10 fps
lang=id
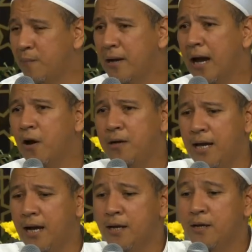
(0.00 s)
tapi
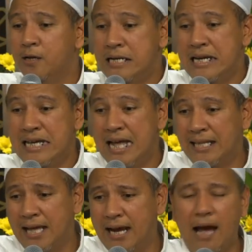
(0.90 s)
kalau yang
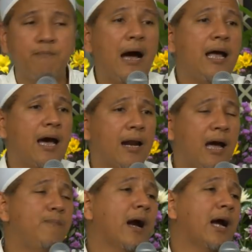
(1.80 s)
niatnya nggak
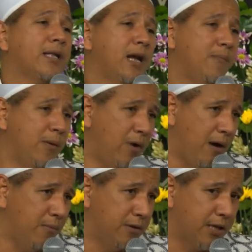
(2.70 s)
bayar apa kata Nabi
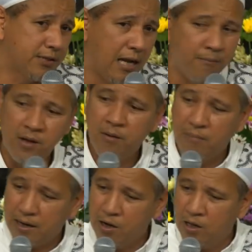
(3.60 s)
Muhammad
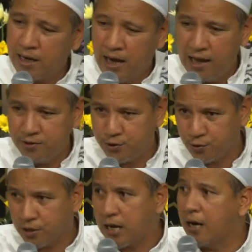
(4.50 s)
SAW maka Allah akan
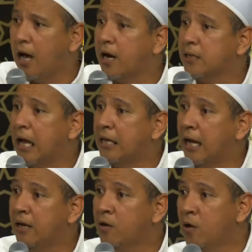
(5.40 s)
hancurkan
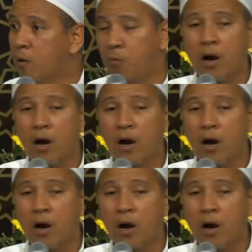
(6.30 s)
hartanya